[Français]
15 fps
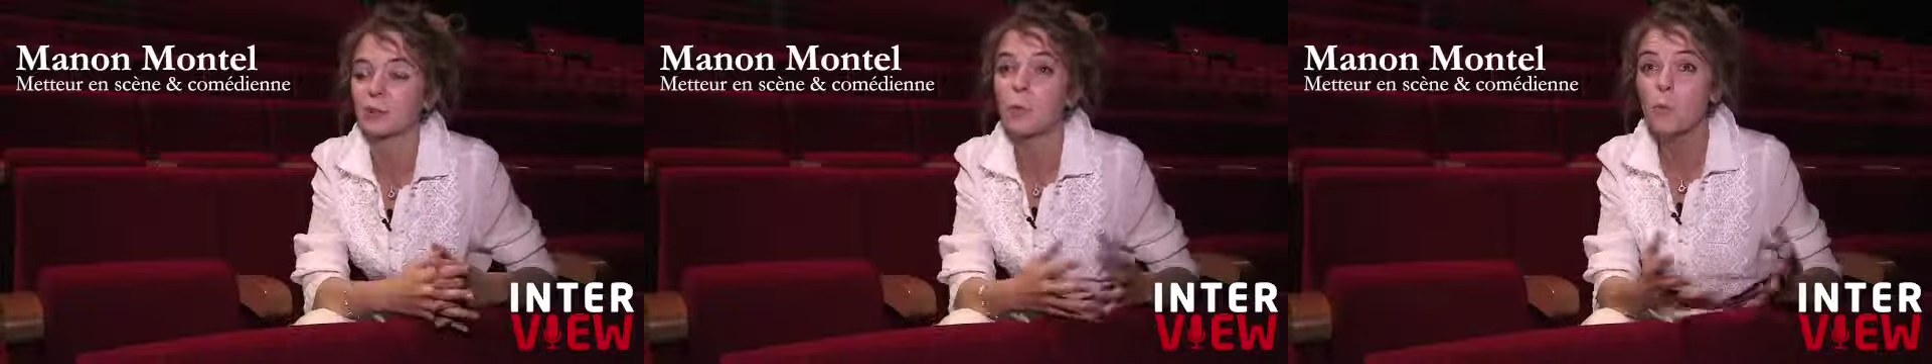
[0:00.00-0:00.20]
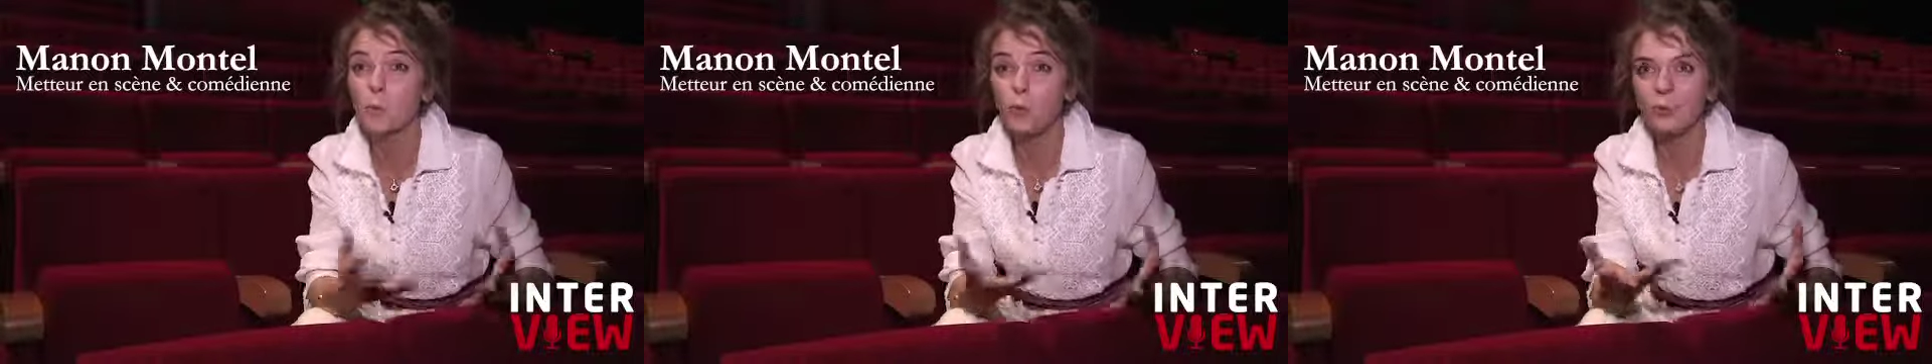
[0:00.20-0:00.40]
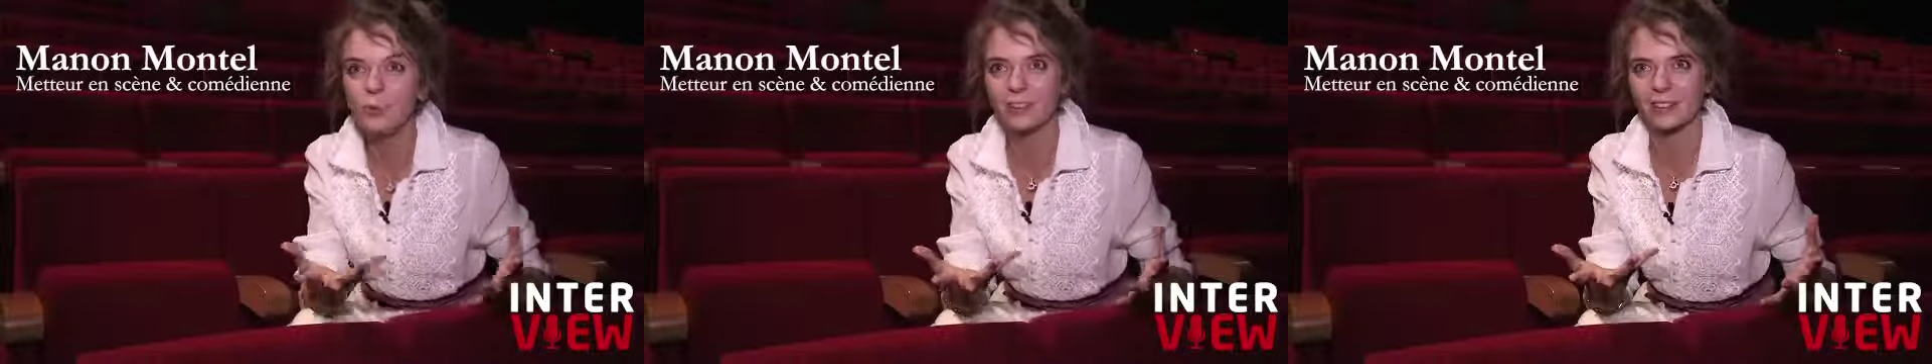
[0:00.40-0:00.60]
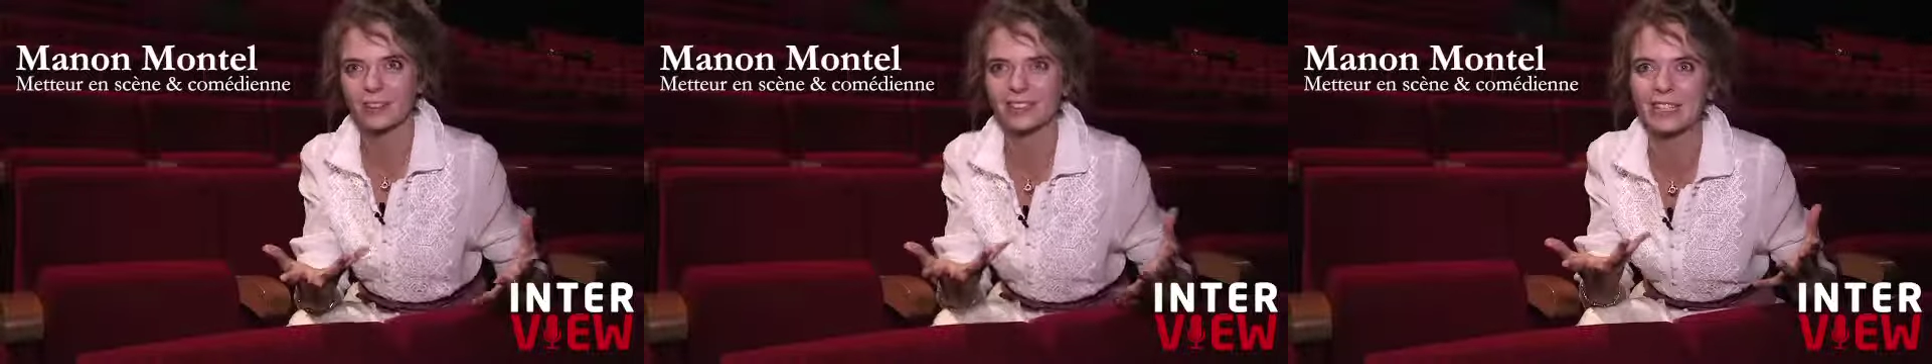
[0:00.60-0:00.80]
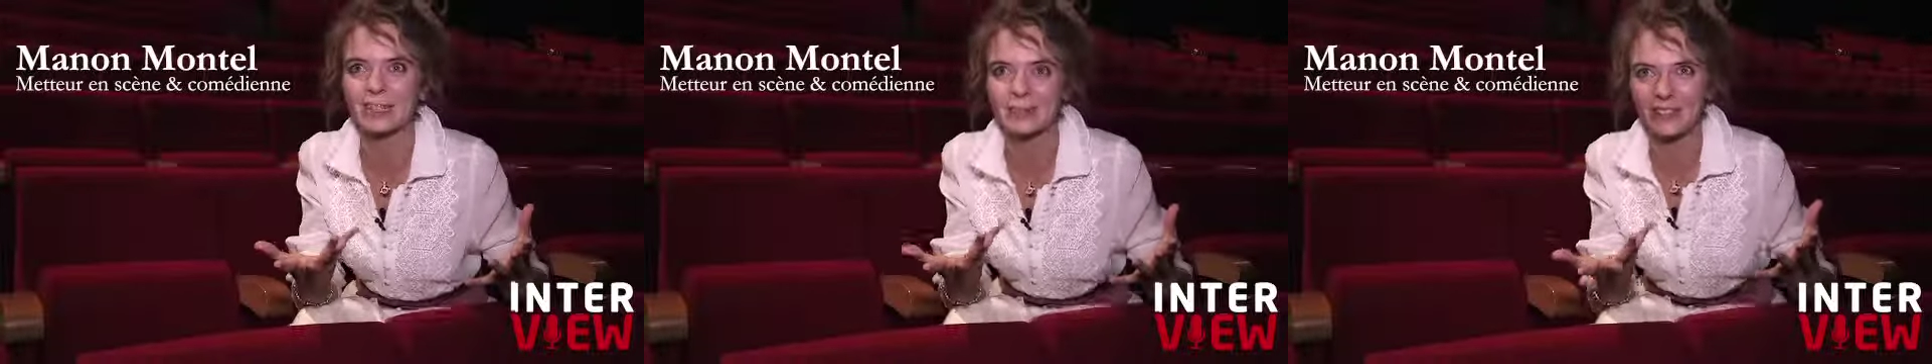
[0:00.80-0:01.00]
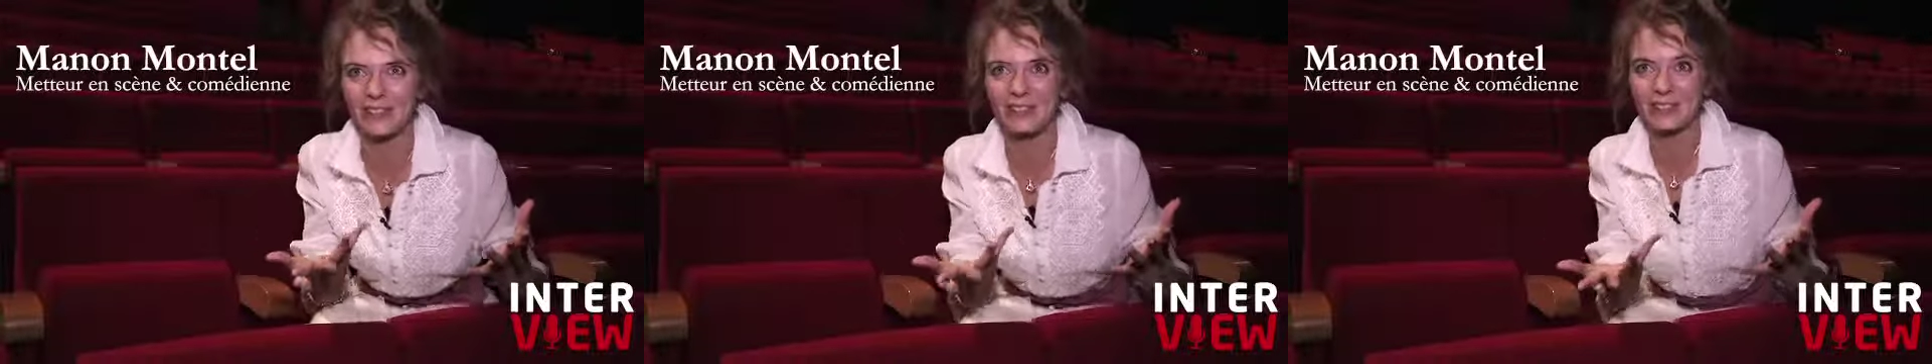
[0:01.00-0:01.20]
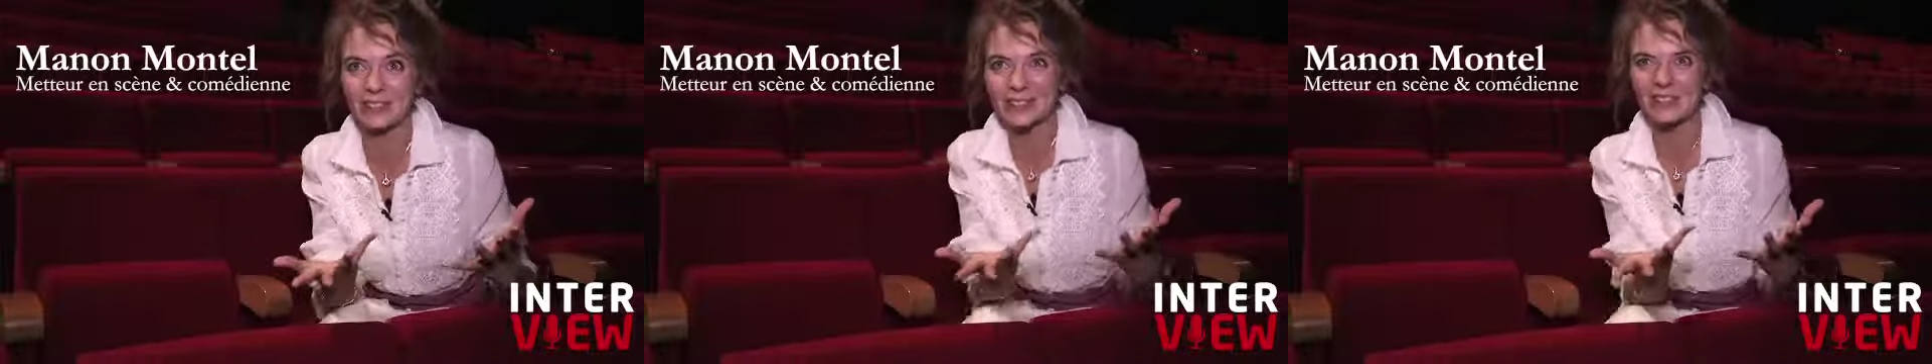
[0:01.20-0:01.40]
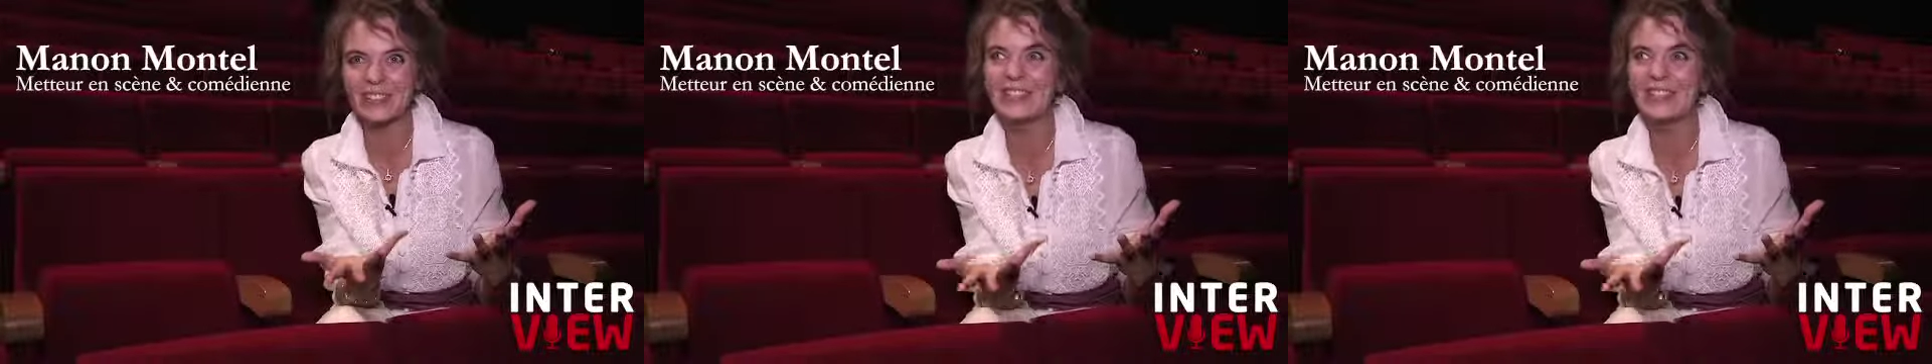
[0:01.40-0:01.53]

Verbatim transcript: ce monstre, cette espèce de,